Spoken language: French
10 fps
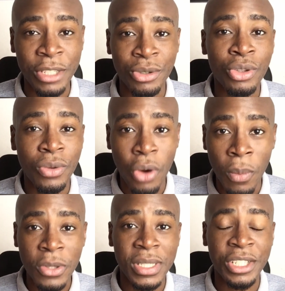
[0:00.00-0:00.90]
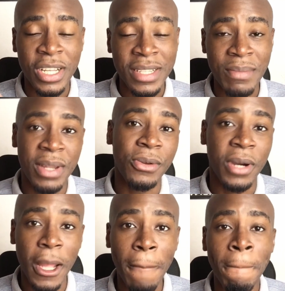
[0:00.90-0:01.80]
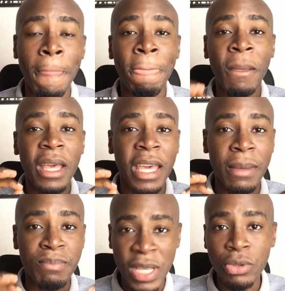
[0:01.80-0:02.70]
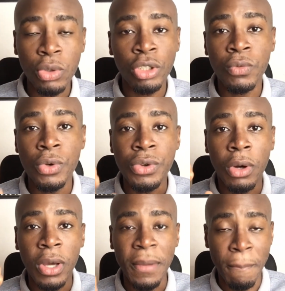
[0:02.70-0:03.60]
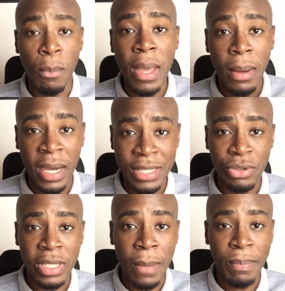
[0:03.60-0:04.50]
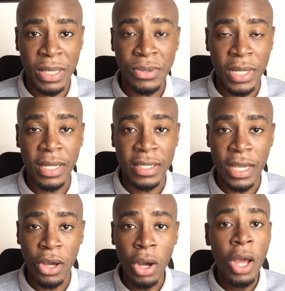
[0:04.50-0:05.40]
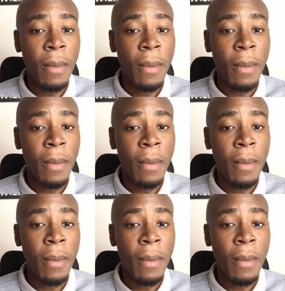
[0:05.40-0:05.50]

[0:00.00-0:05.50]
les choses commencent déjà à s'améliorer. Et bientôt, je vous donnerai mes résultats personnels. D'accord